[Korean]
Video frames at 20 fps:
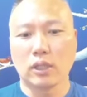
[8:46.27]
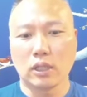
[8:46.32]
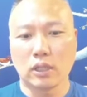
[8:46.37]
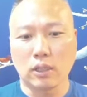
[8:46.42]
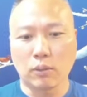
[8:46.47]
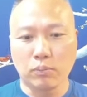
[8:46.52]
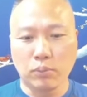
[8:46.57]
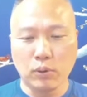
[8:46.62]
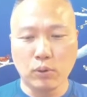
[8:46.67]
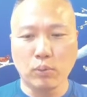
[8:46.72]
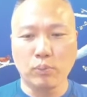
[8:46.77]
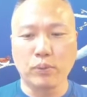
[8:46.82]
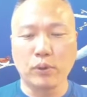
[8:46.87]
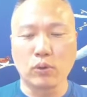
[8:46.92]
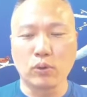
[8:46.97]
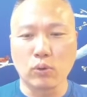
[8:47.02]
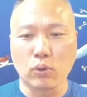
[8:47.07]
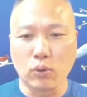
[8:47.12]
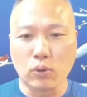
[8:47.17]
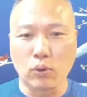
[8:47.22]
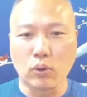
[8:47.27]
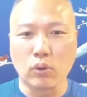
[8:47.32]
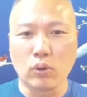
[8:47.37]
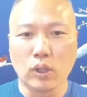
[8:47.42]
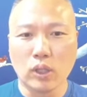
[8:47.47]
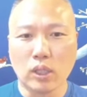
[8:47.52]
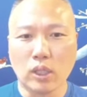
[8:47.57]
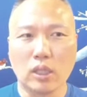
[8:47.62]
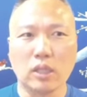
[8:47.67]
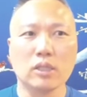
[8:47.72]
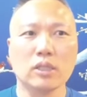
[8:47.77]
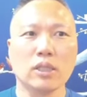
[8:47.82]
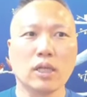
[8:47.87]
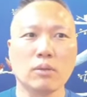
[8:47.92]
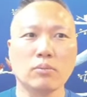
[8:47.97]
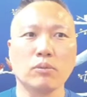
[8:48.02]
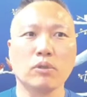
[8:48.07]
일단 피부병도 이전에